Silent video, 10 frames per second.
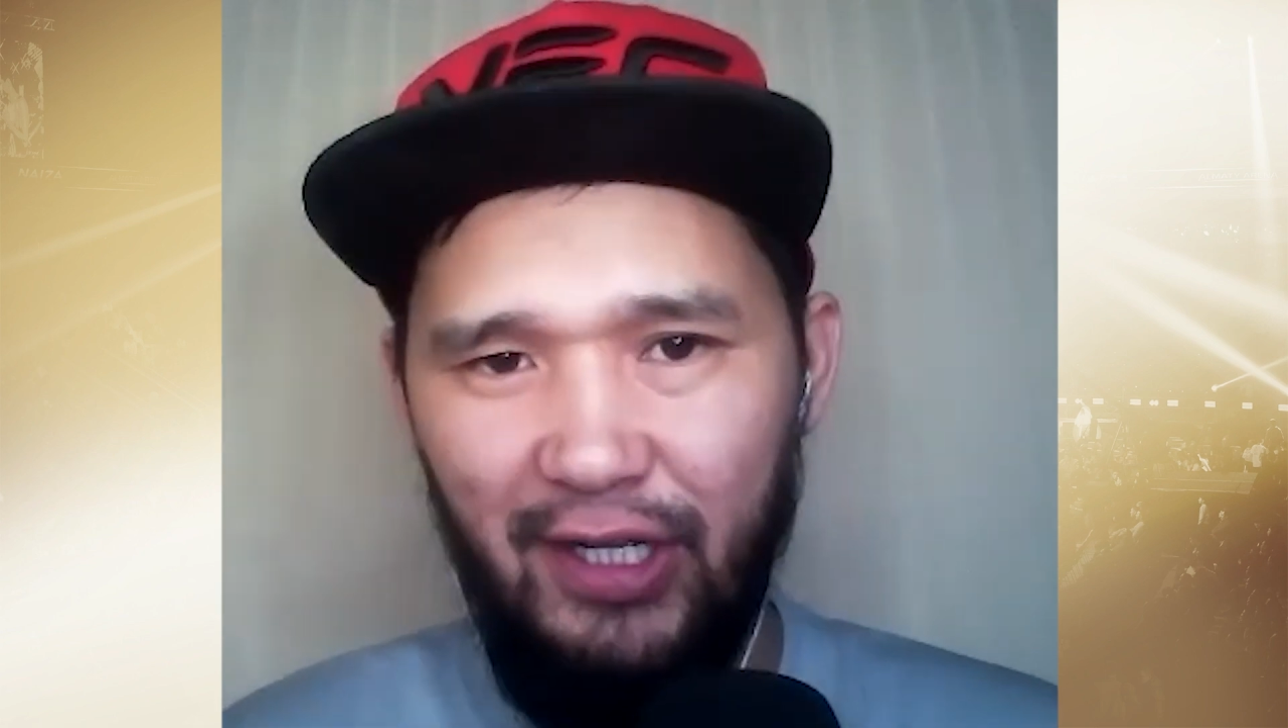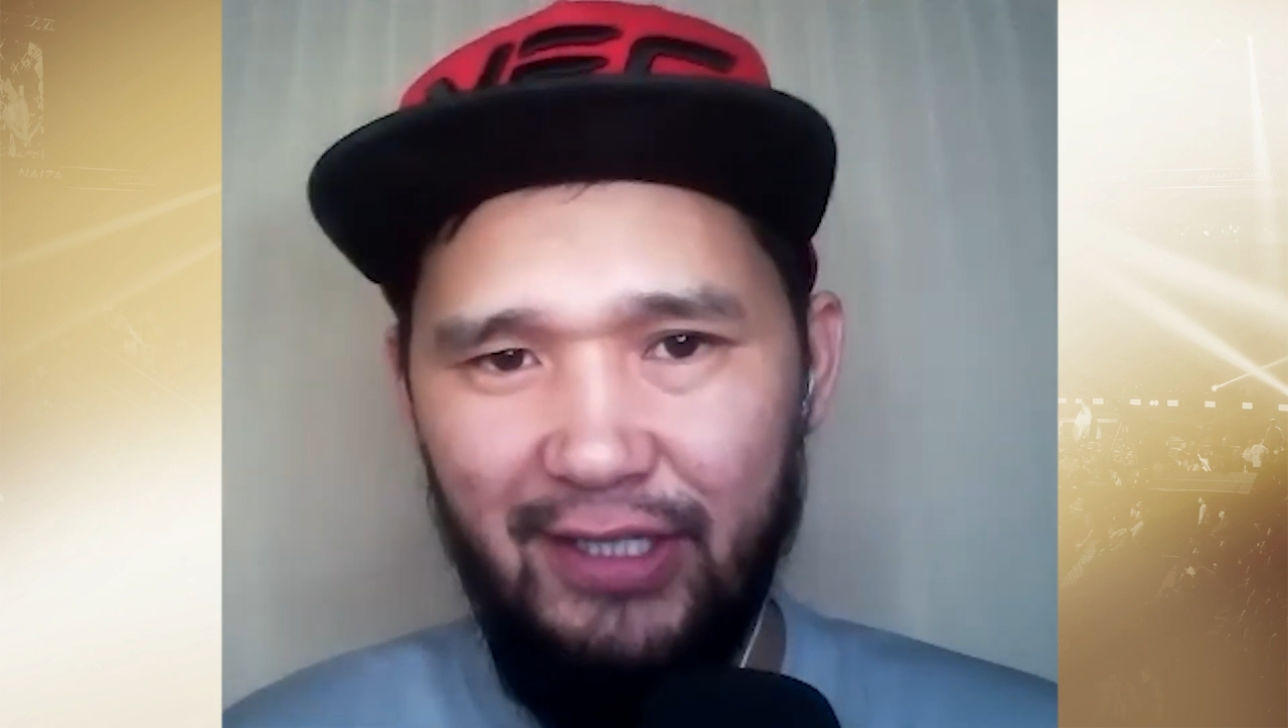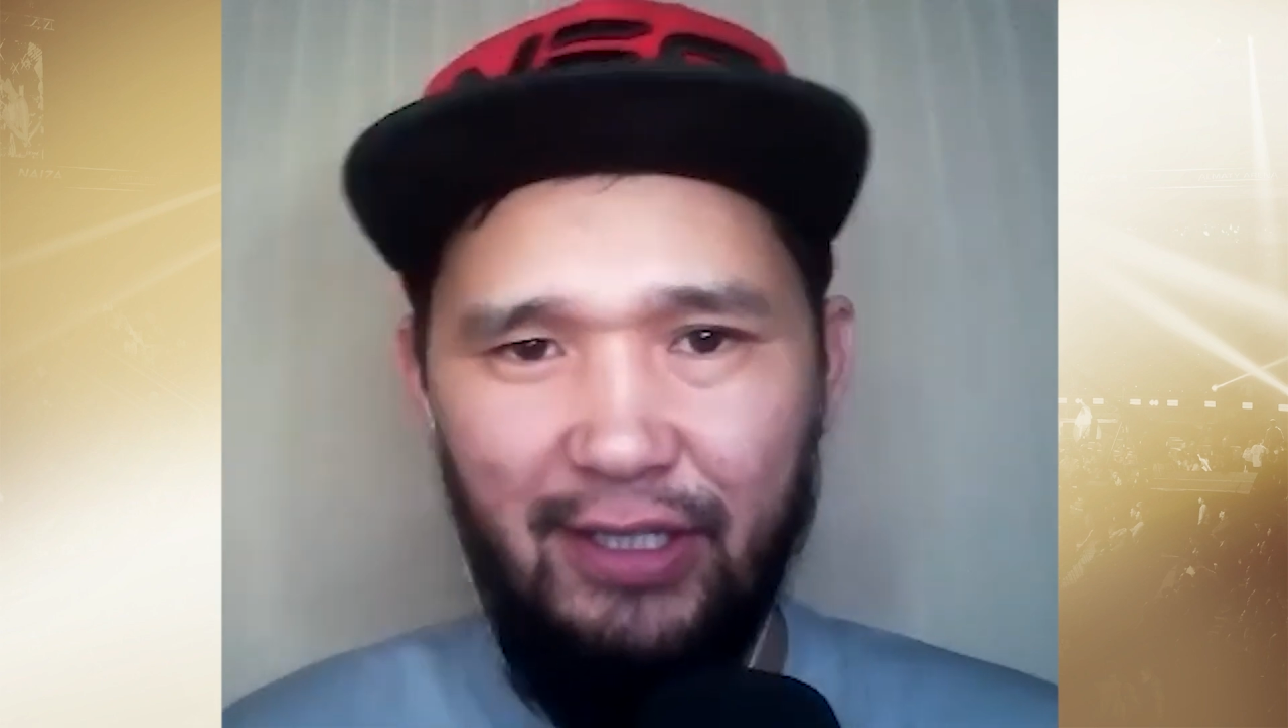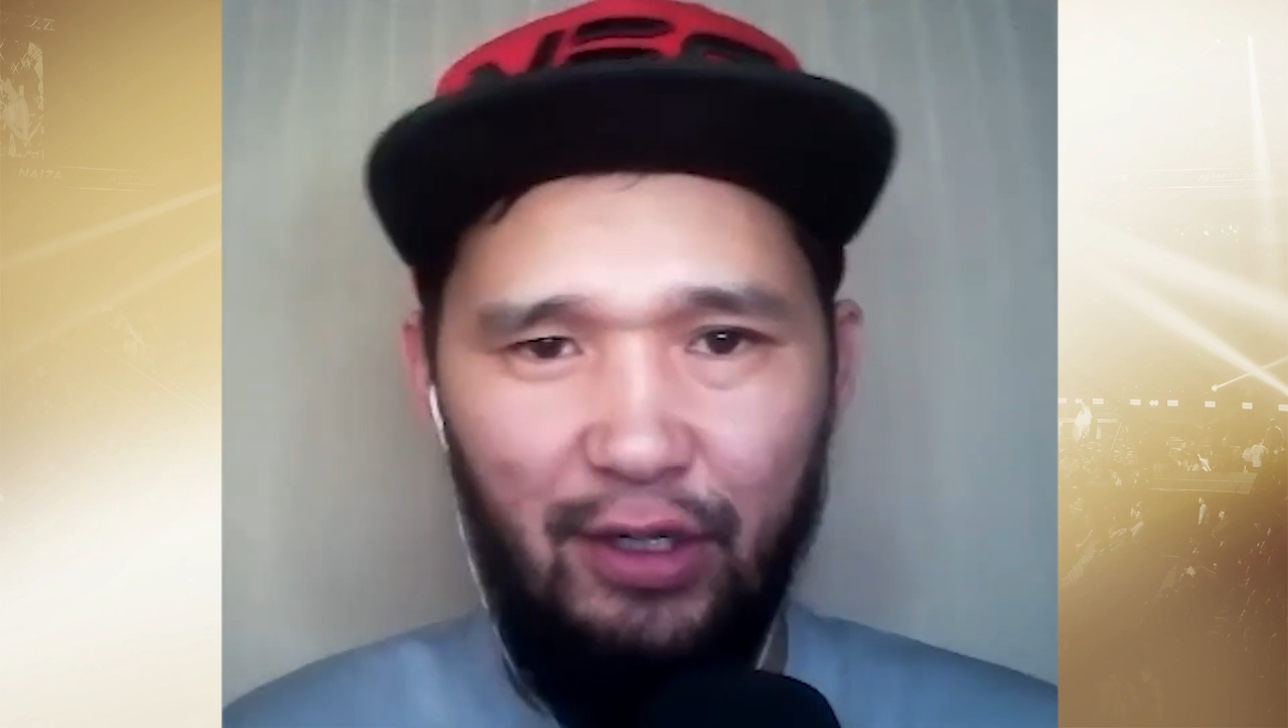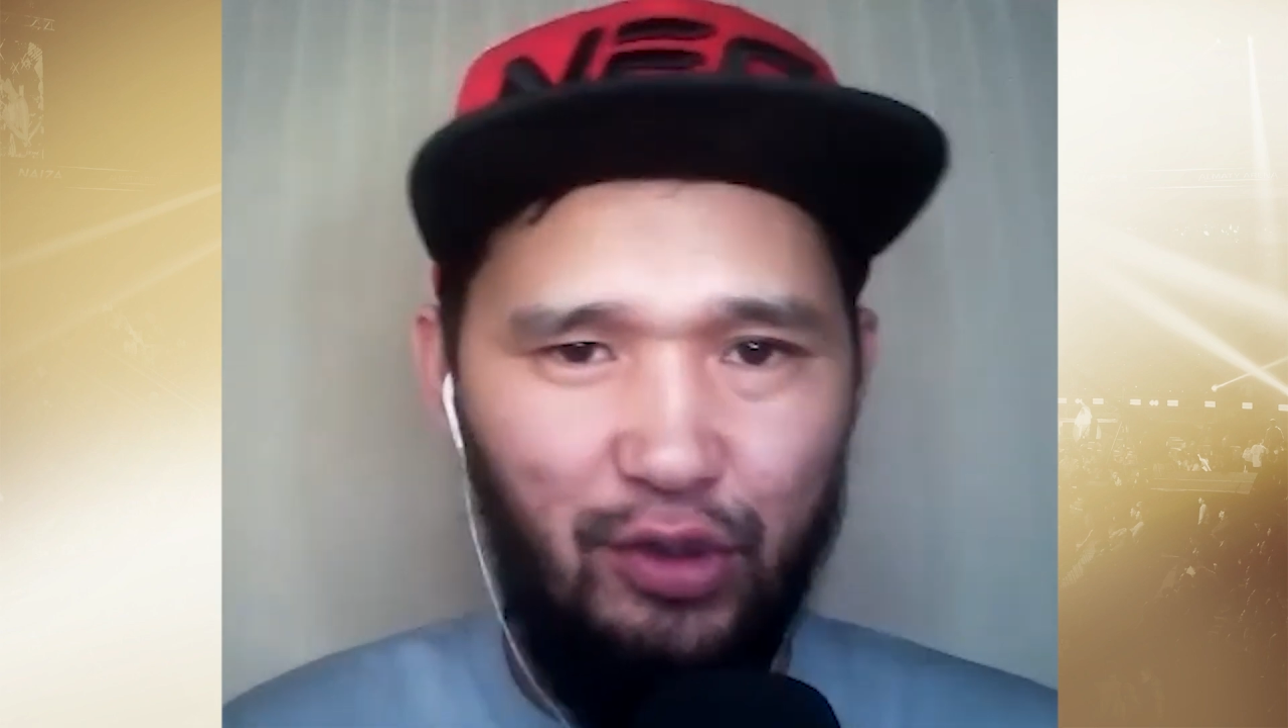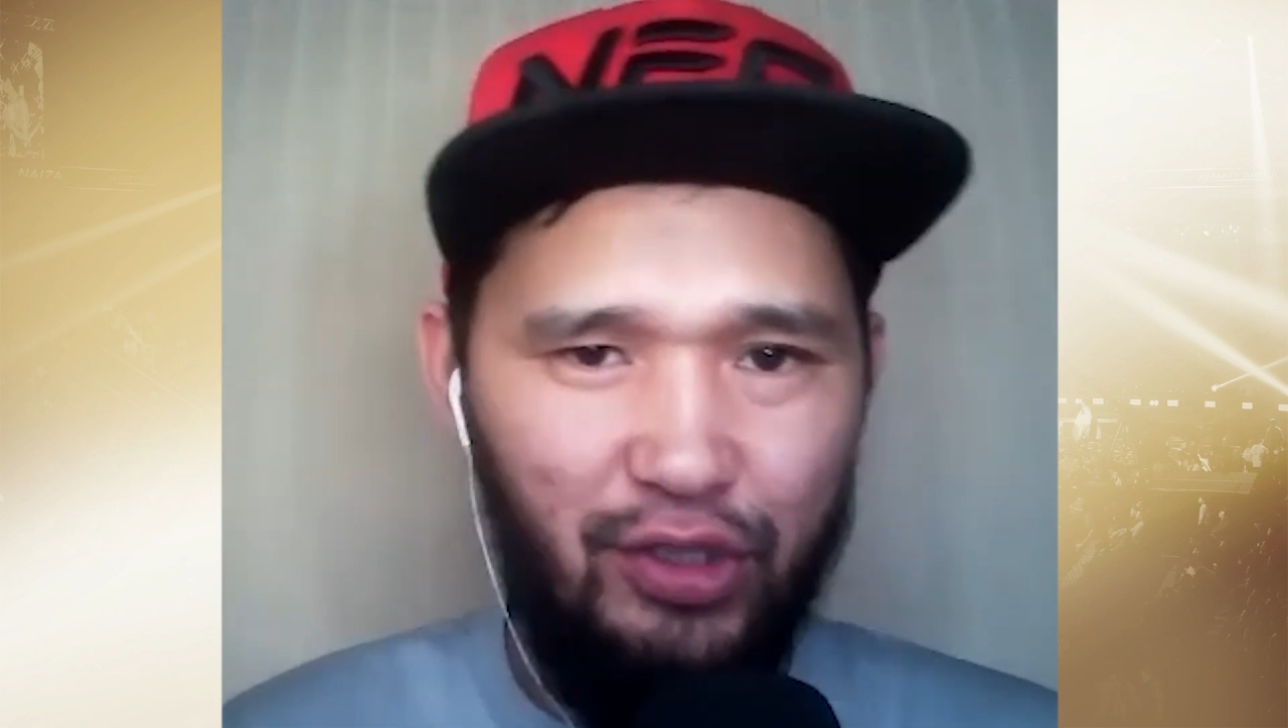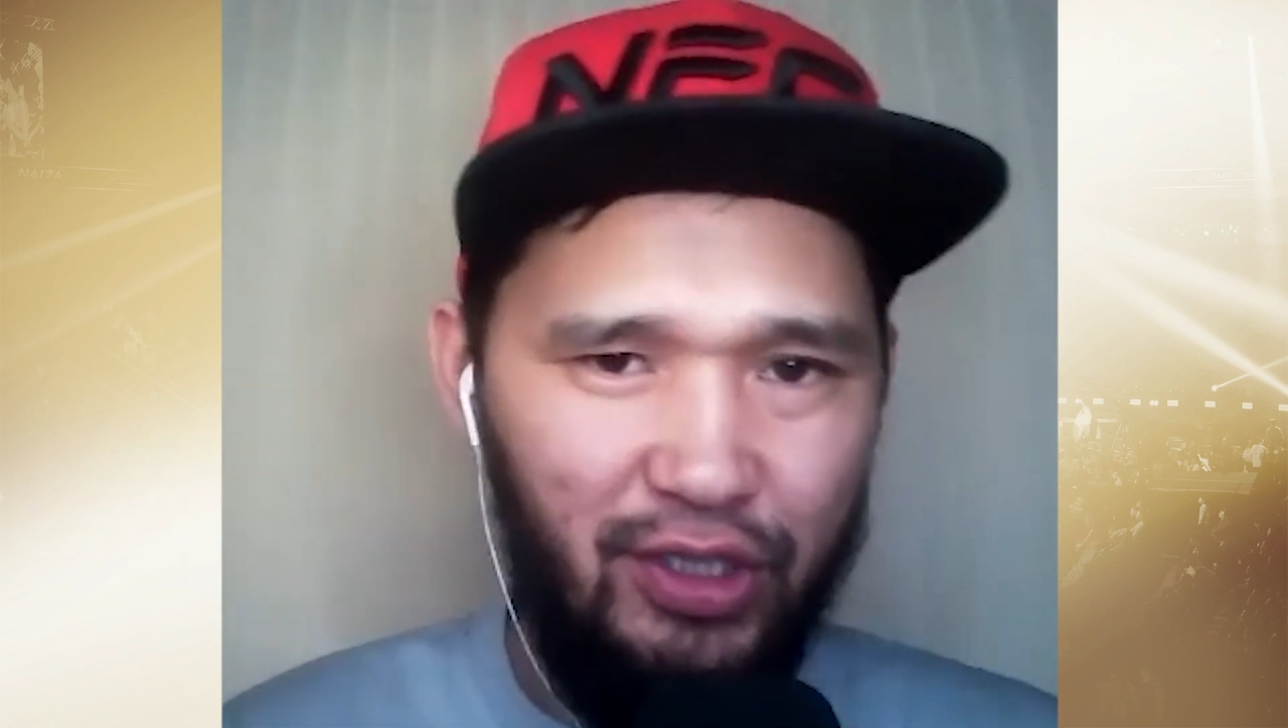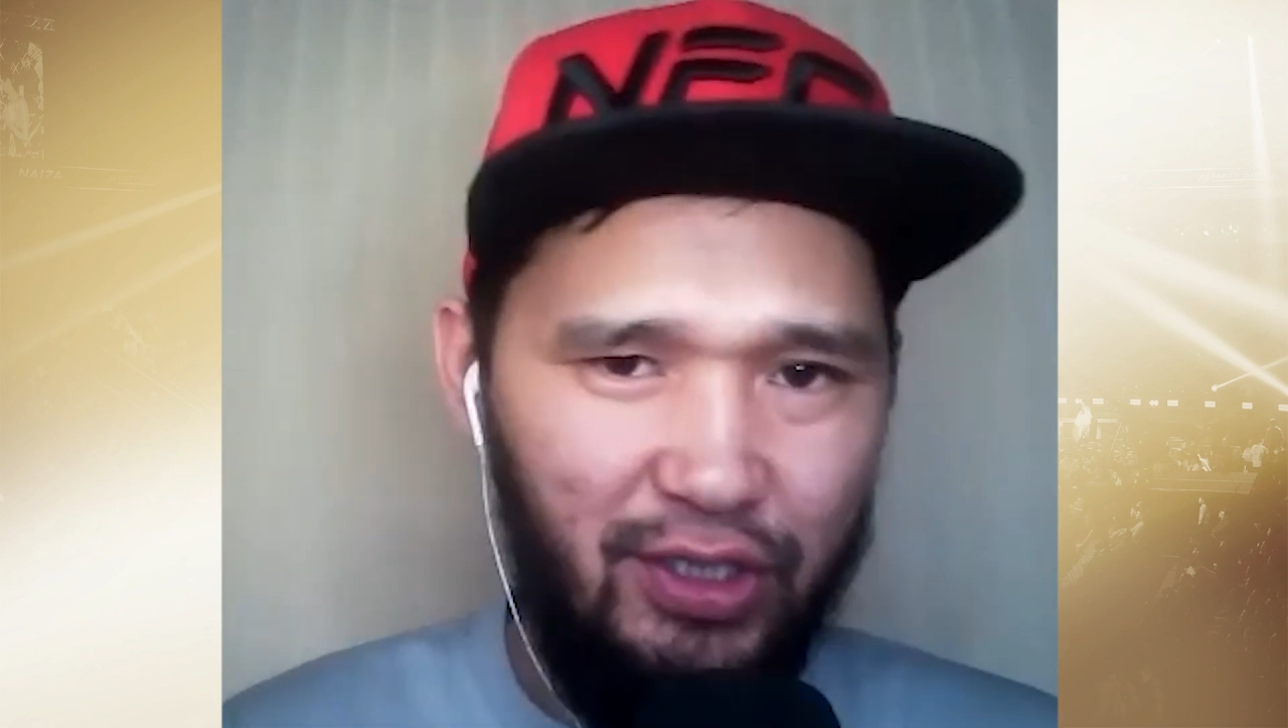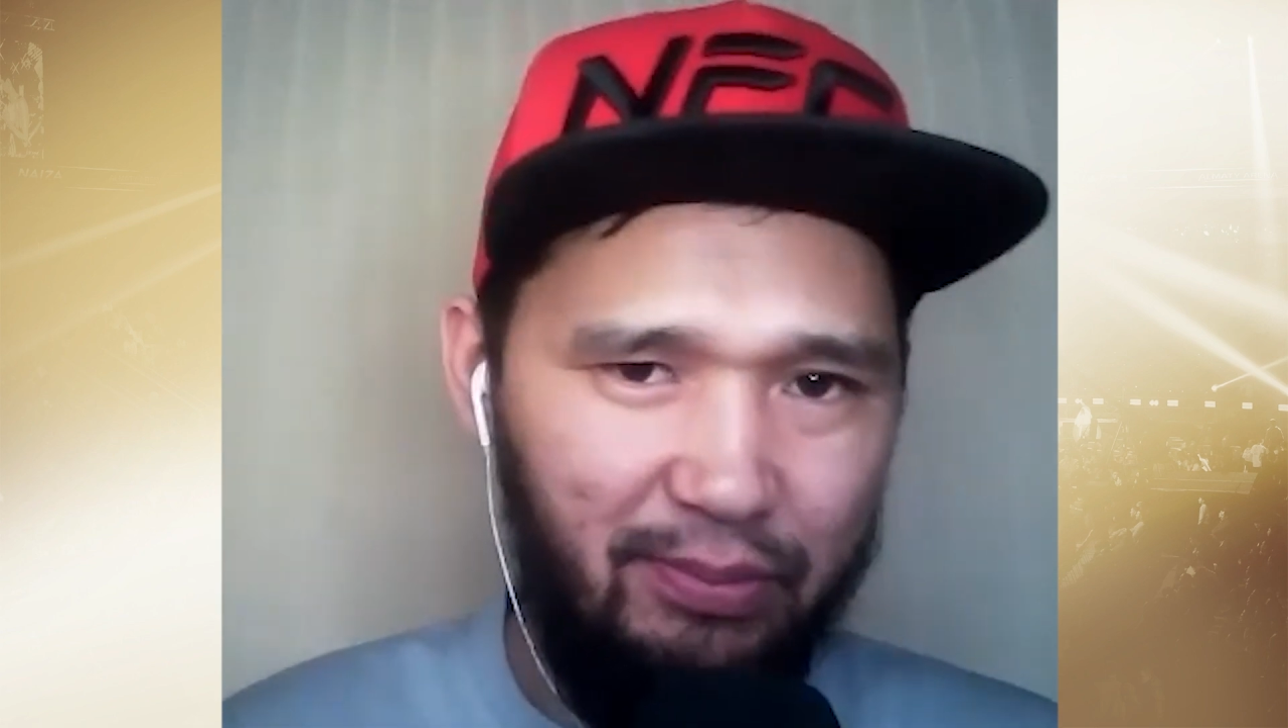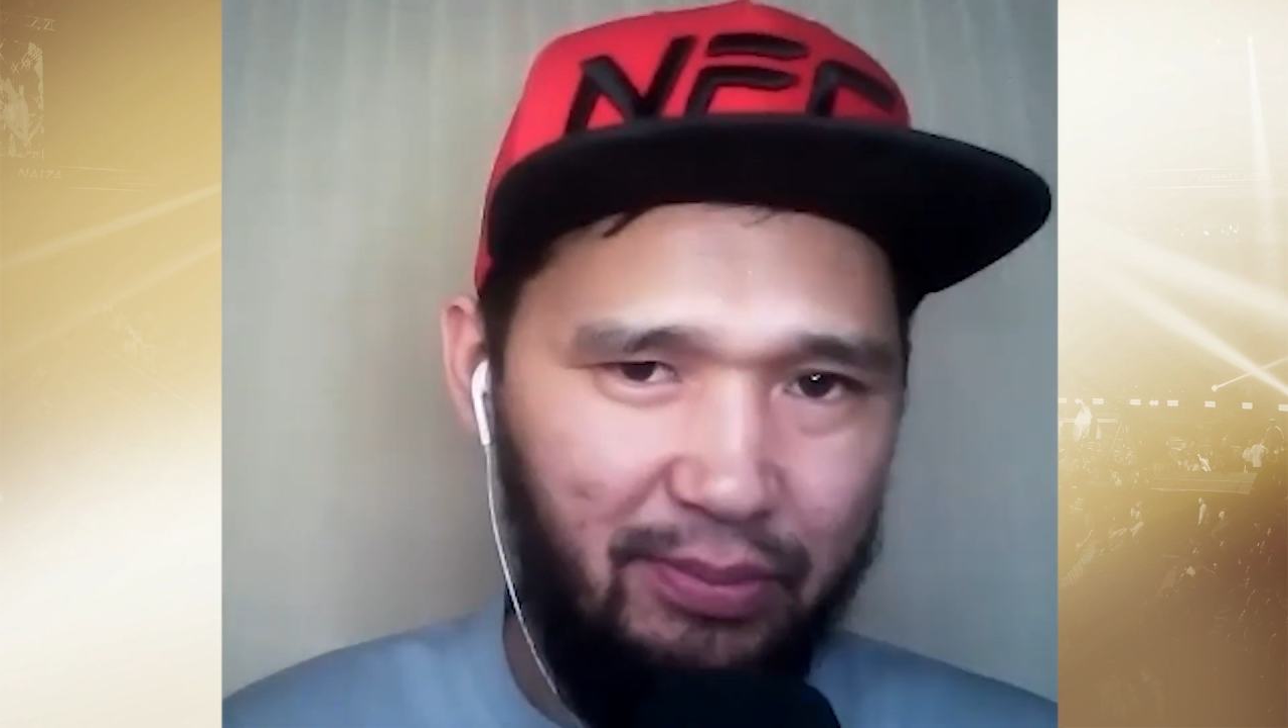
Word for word: осторожничать,